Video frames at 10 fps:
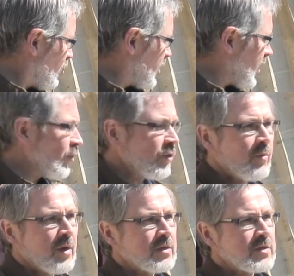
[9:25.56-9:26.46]
pierre de
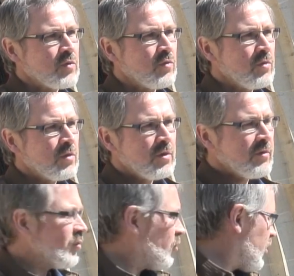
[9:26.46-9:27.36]
récupération
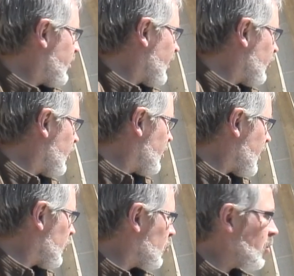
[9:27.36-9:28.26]
voit, enfin, on voit
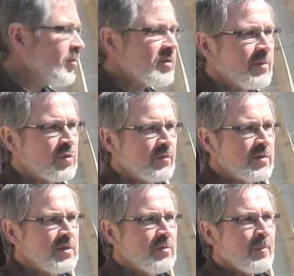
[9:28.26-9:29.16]
par endroits, mais c'est pas toujours
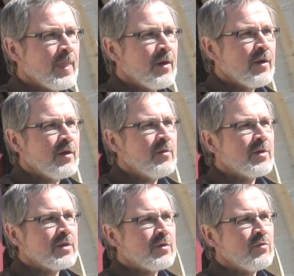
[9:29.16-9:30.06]
visible, et une,
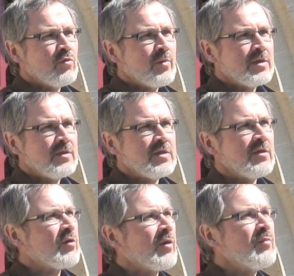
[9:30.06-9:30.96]
une, bâtisse
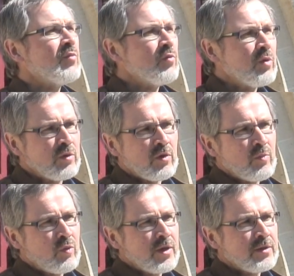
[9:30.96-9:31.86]
qui est quand même dans la
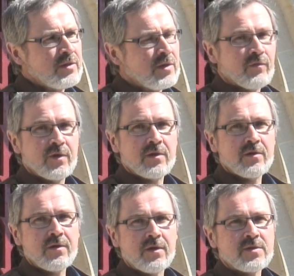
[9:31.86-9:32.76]
modernité en fait.
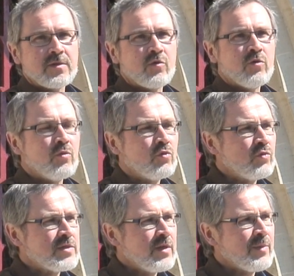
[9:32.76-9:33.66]
C'est comme
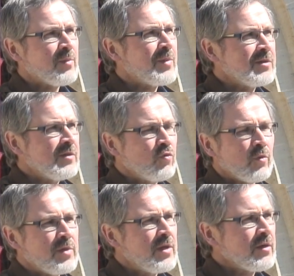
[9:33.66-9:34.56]
toutes celles par Martinique
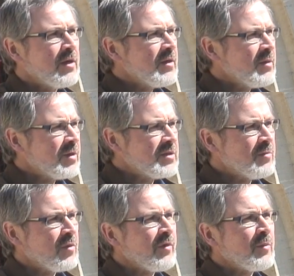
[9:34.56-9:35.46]
Courpierre, les
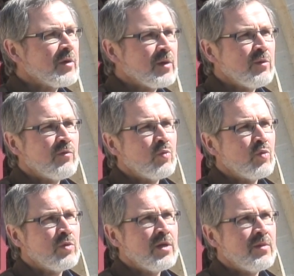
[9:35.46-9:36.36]
bâtiments vraiment avec les,
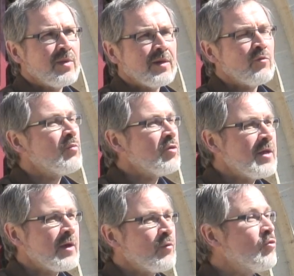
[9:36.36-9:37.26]
les, matériaux
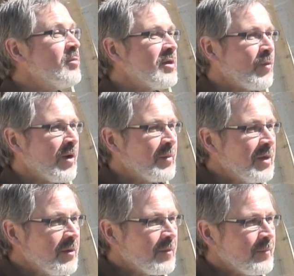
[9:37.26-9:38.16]
modernes, le béton
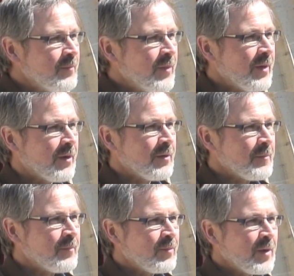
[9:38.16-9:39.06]
armé, hein,
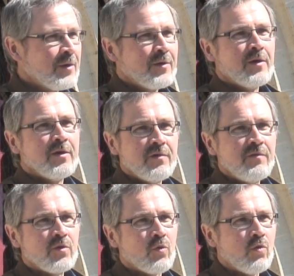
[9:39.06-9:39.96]
et des
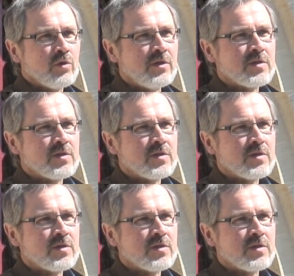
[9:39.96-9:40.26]
vitraux qui